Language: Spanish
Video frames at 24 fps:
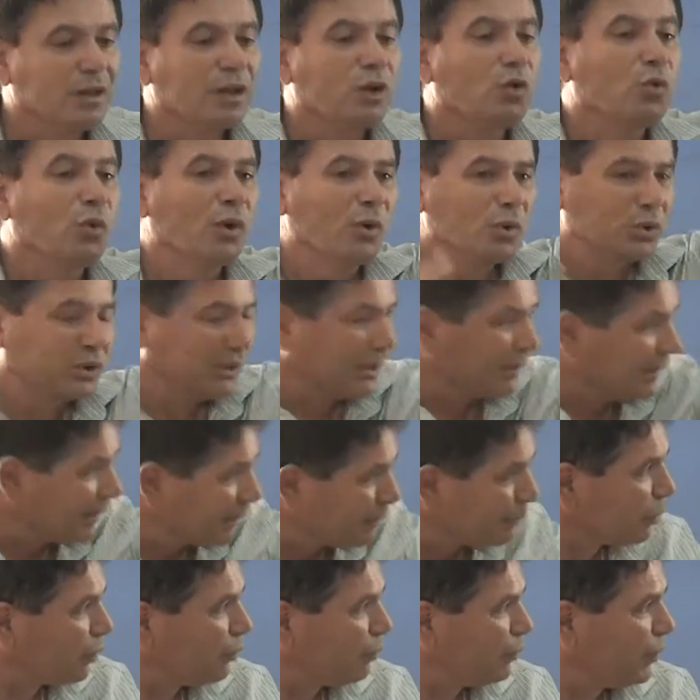luego
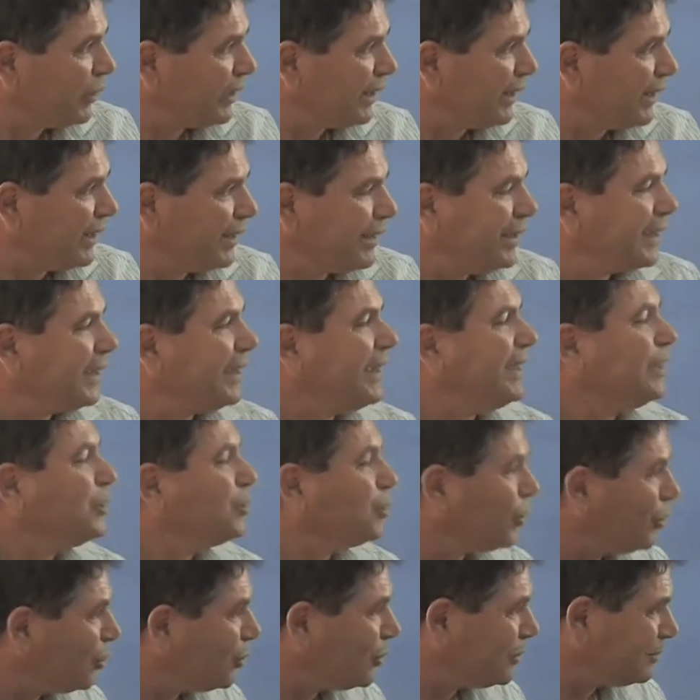estaban por fuera y
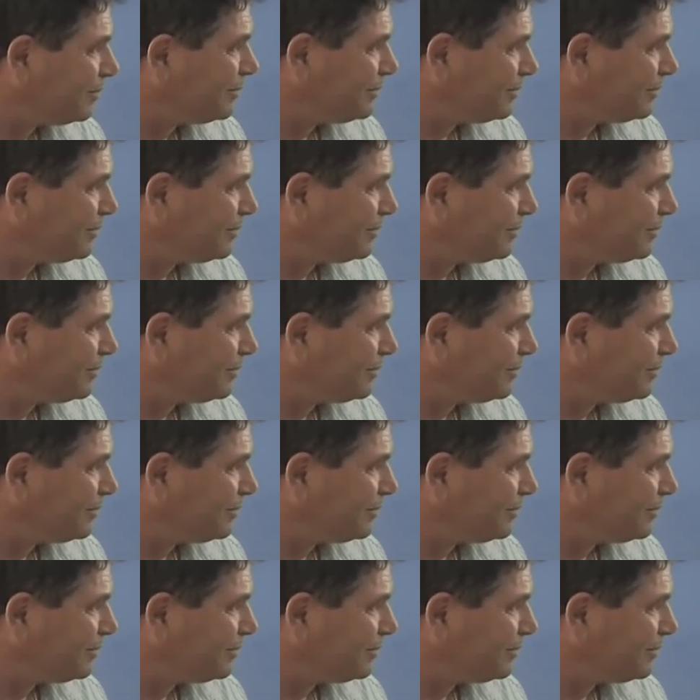todos